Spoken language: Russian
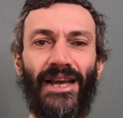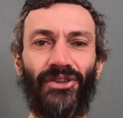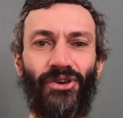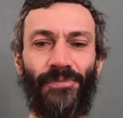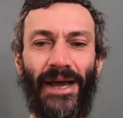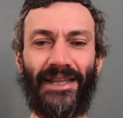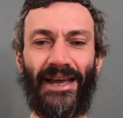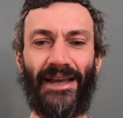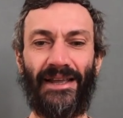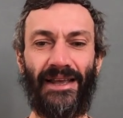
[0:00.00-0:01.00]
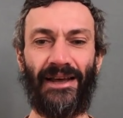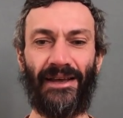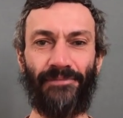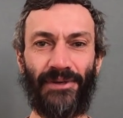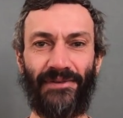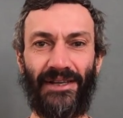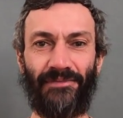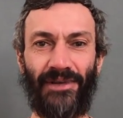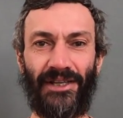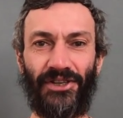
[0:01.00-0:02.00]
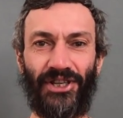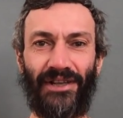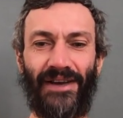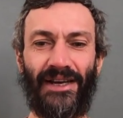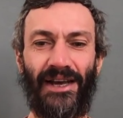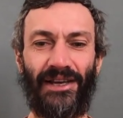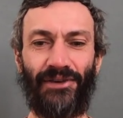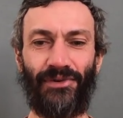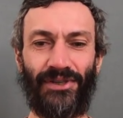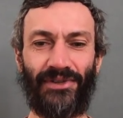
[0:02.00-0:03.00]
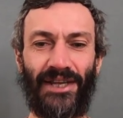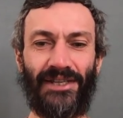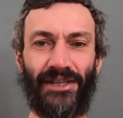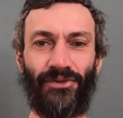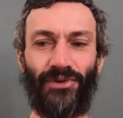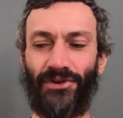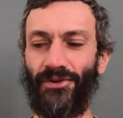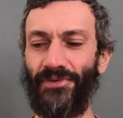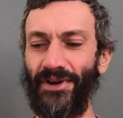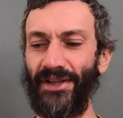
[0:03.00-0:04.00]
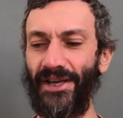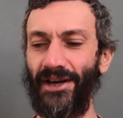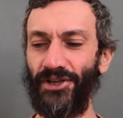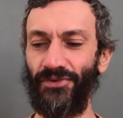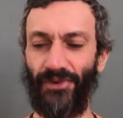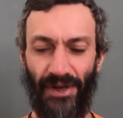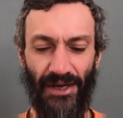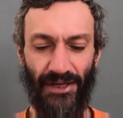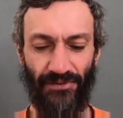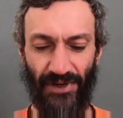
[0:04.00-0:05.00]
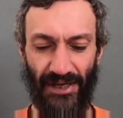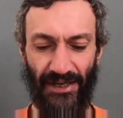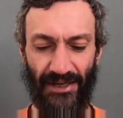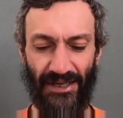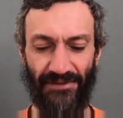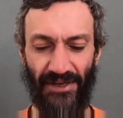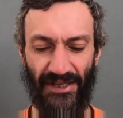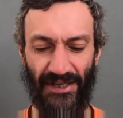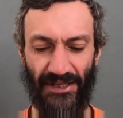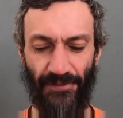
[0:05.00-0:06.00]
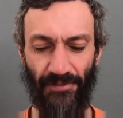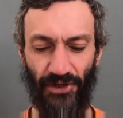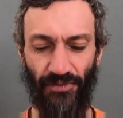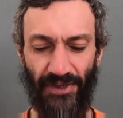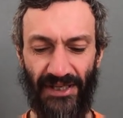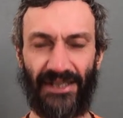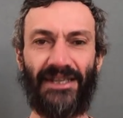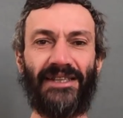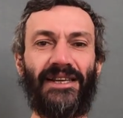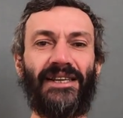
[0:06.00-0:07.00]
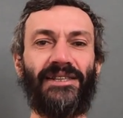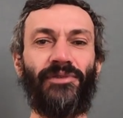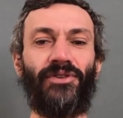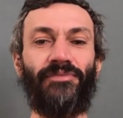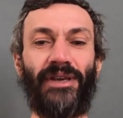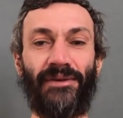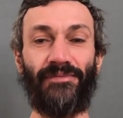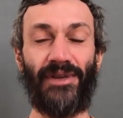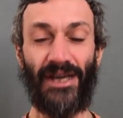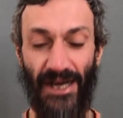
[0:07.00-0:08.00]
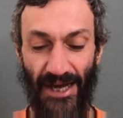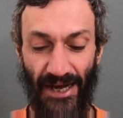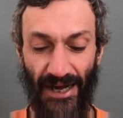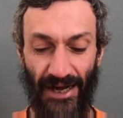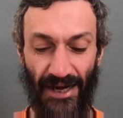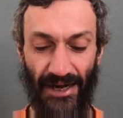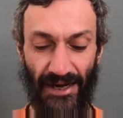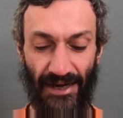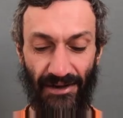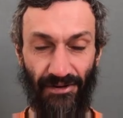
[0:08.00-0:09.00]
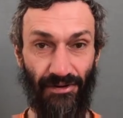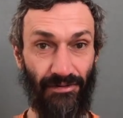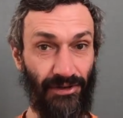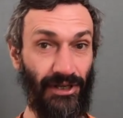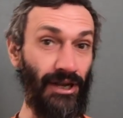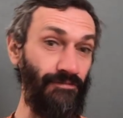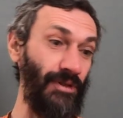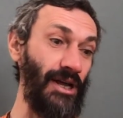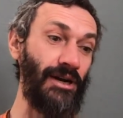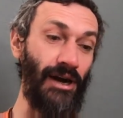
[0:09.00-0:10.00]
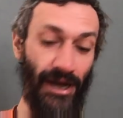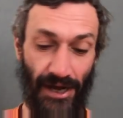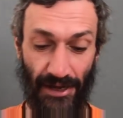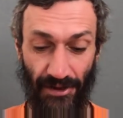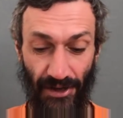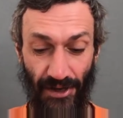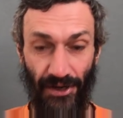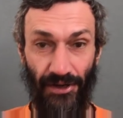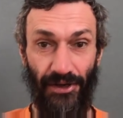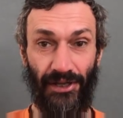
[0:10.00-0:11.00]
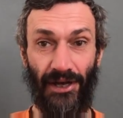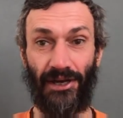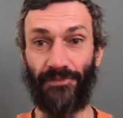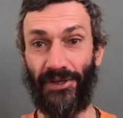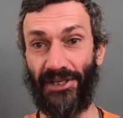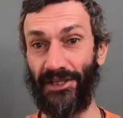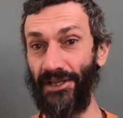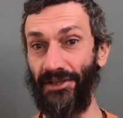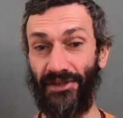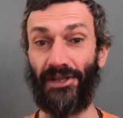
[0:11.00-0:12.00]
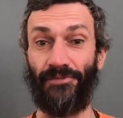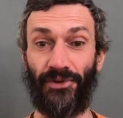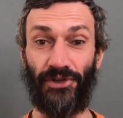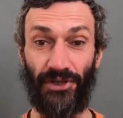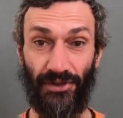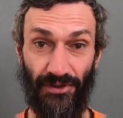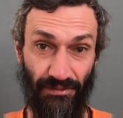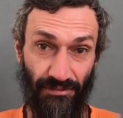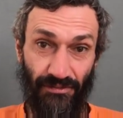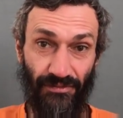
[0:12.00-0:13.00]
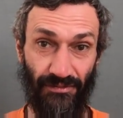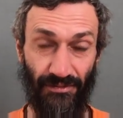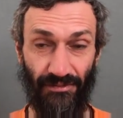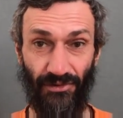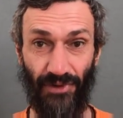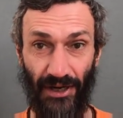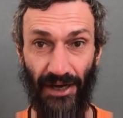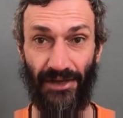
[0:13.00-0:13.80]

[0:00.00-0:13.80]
Ну и пятое, э, позвонил мне один человек, его зовут Александр Куликов, и говорит, я хочу свой канал развить с помощью бесед с интересными людьми. А, цель благая, и так как беседа действительно получилась, ну, такая